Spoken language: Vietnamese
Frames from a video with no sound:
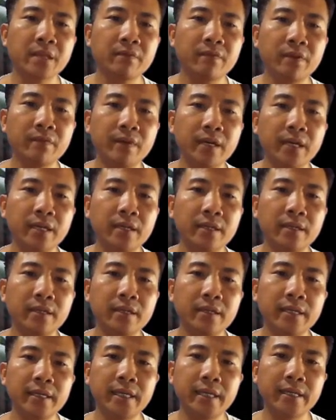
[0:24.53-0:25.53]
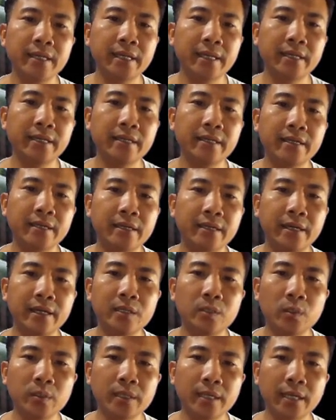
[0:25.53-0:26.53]
Vì vậy, hiện nay
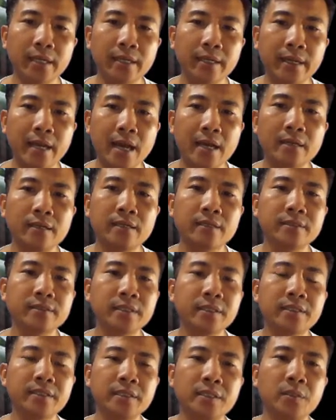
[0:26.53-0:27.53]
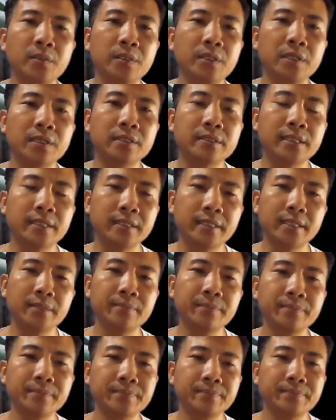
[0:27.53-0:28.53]
cây thuốc này đang được rất nhiều người săn tìm.